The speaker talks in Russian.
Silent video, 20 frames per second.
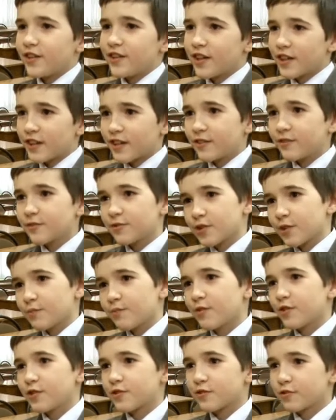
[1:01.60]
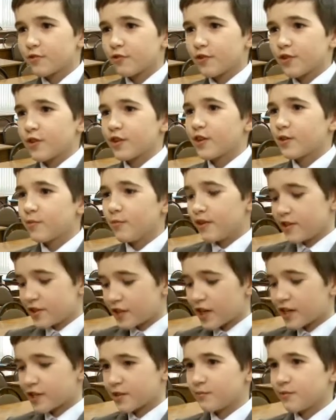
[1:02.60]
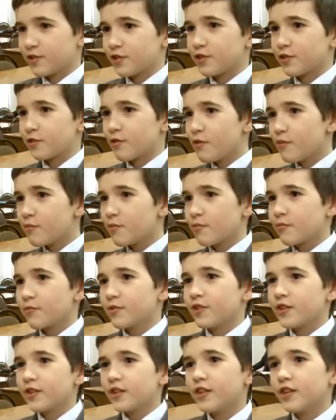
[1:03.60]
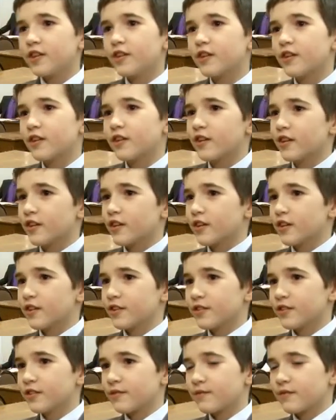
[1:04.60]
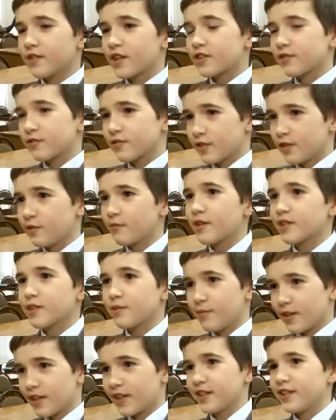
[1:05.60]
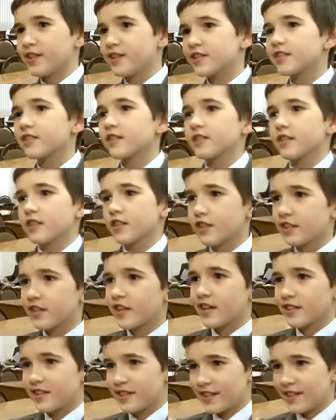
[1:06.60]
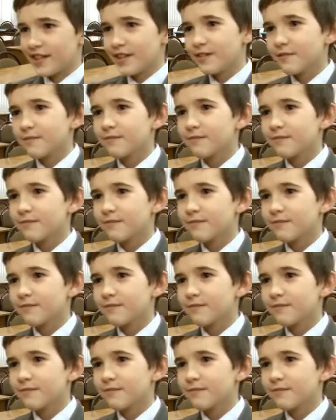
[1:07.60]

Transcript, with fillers: я уже перешел к мельчайшим насекомым и э, начал заниматься биологической защитой растений.